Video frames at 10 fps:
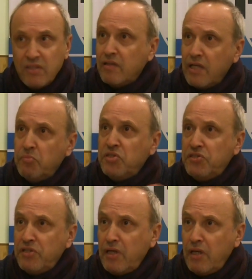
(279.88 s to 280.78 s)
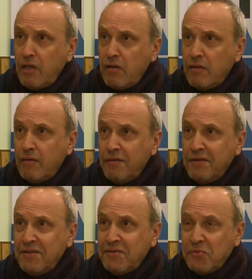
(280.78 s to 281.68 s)
данные обещания,
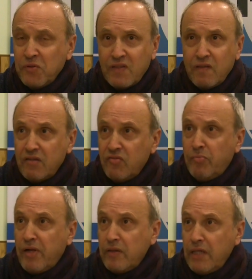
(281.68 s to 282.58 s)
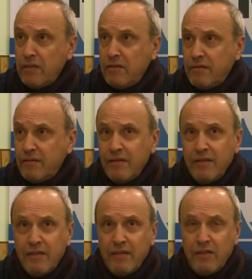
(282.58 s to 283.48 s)
вот, их надо выполнять,
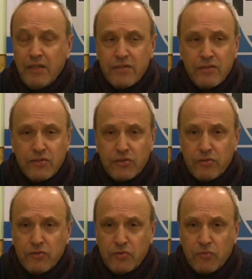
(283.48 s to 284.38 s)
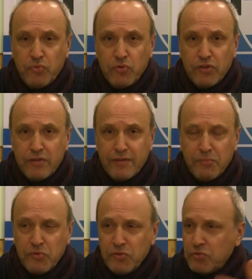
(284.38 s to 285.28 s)
и ясно совершенно, что бюджет
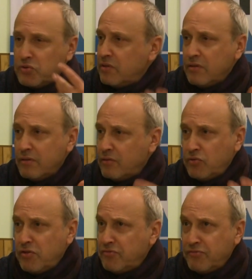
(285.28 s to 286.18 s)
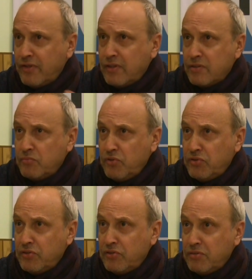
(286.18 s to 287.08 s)
там будет уже чуть ли не в два раза
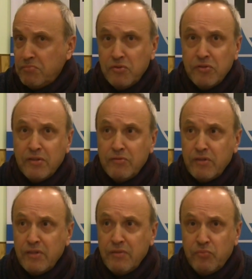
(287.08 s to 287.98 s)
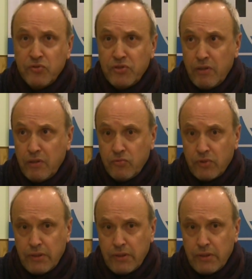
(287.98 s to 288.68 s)
больше, чем тот, который они получали от